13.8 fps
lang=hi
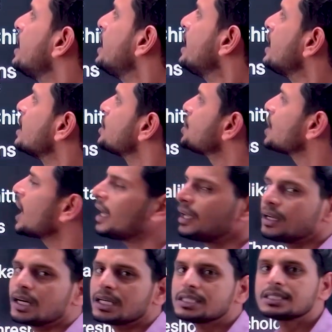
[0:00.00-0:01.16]
पानिनी की
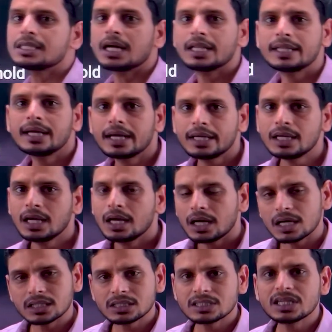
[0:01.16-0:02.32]
रचना है
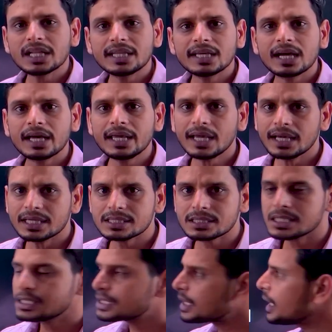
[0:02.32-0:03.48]
अष्टाध्यायी अष्टाध्यायी
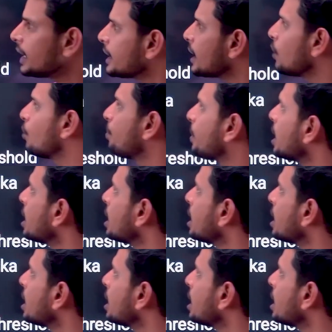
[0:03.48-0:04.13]
एक संस्कृत के